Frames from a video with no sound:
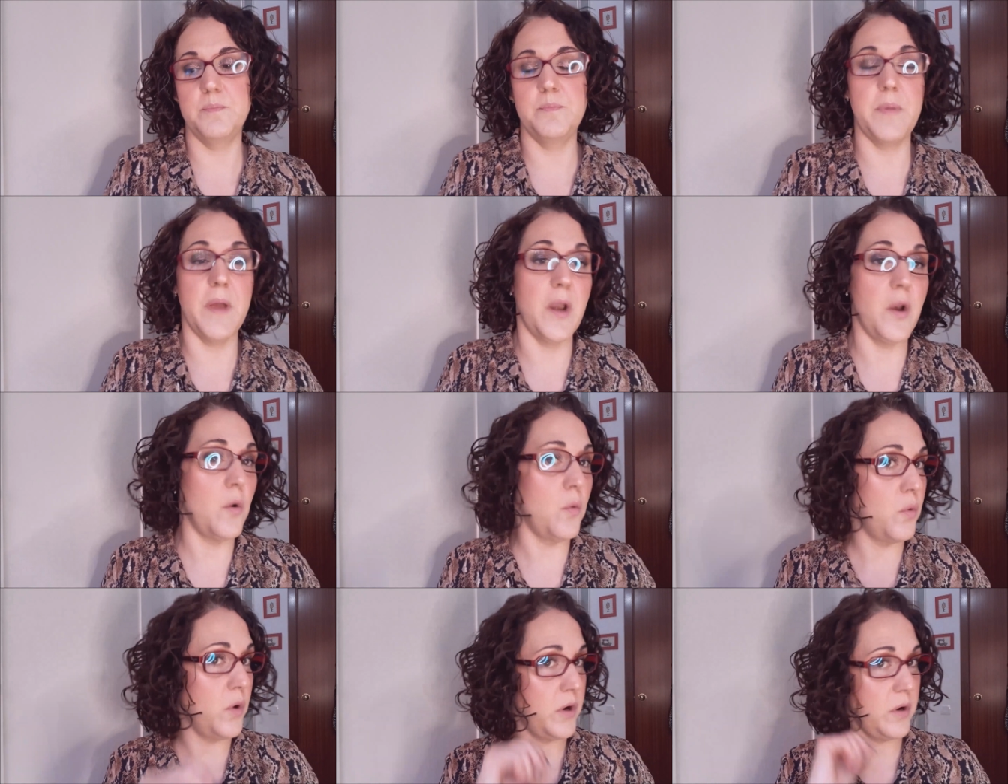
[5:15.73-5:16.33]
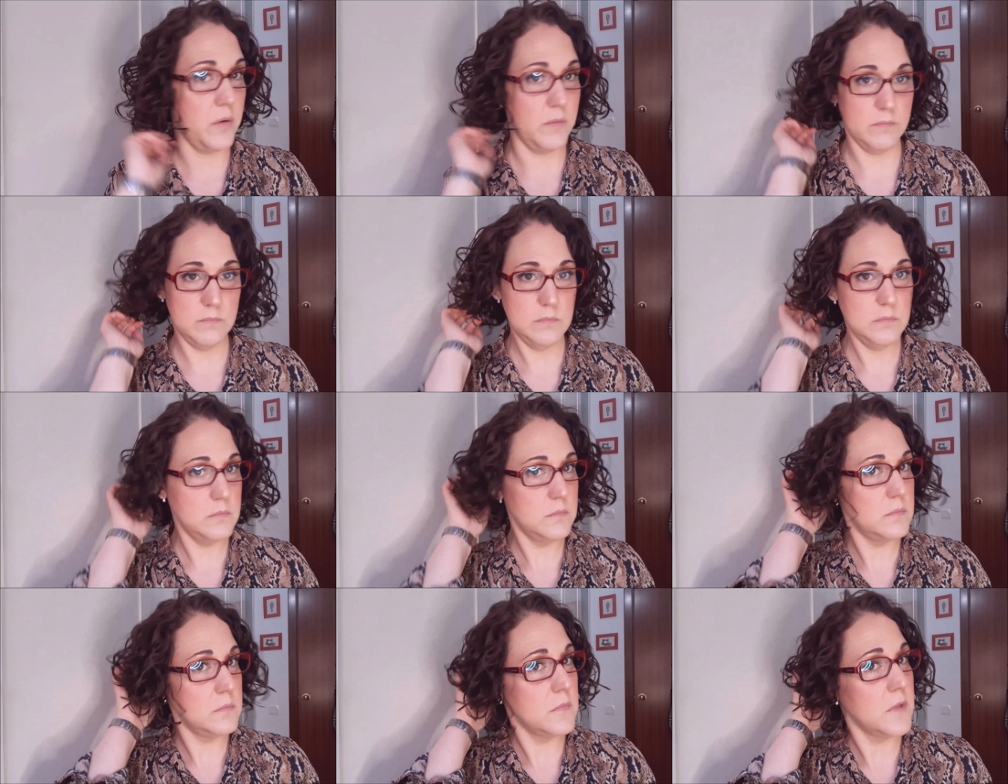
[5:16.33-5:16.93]
Pero bueno,
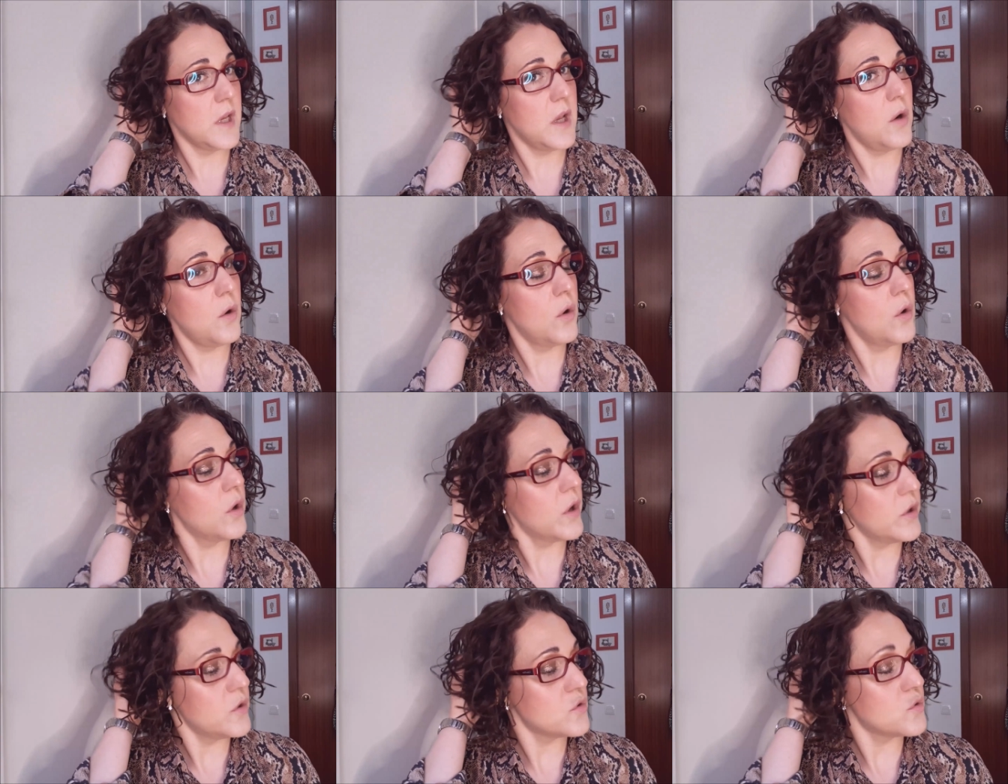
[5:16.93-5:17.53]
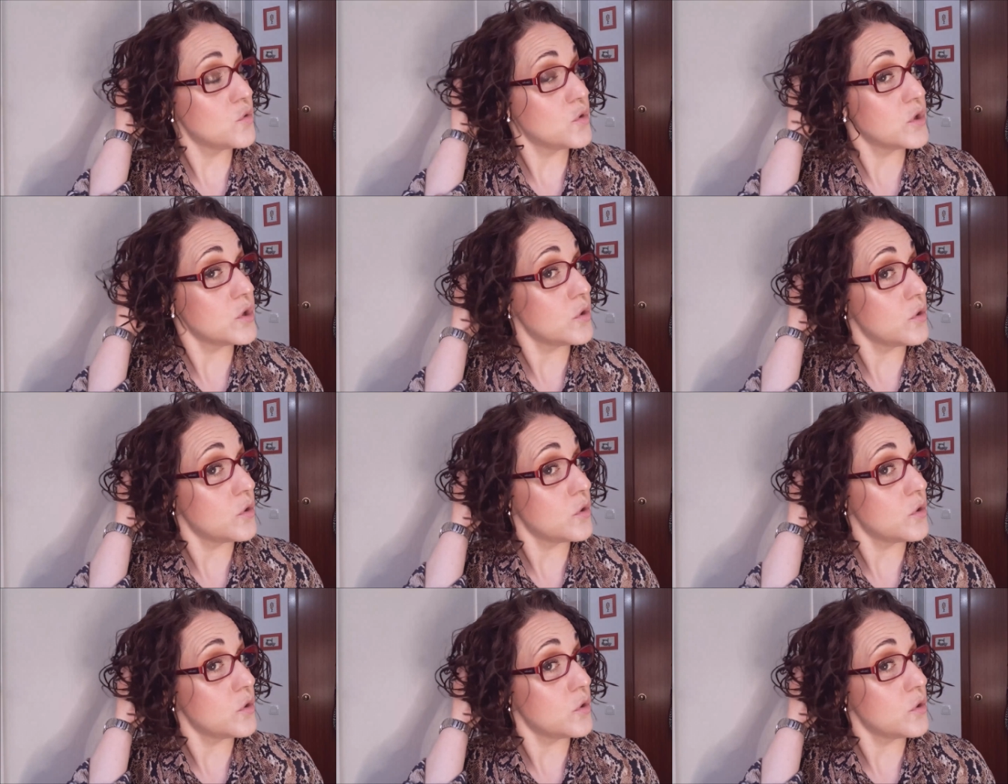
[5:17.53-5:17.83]
mm, que luego que nos guste